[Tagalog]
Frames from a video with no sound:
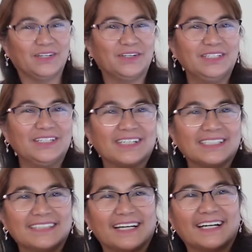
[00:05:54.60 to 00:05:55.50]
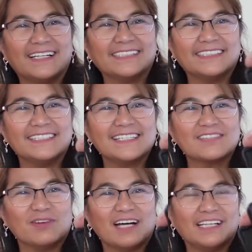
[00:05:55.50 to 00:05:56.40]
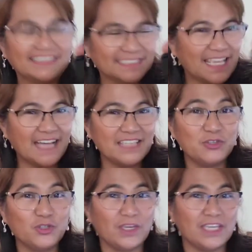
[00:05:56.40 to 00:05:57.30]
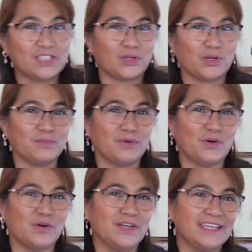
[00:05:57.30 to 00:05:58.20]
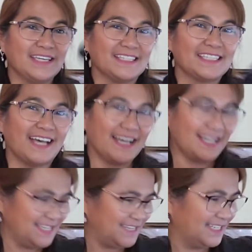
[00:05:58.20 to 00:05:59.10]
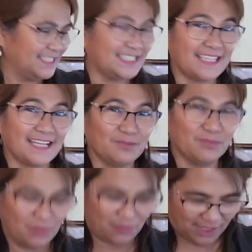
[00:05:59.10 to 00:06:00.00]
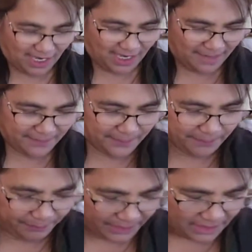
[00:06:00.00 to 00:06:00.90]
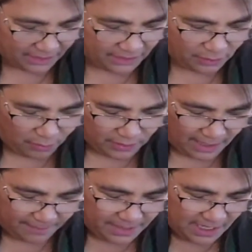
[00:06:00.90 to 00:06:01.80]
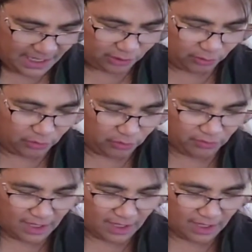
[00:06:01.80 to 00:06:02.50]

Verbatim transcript: oh, look at that. This one. Ayan. Yun yung i-screw mo sa stand mo. Okay? So, sabi niya, ito yung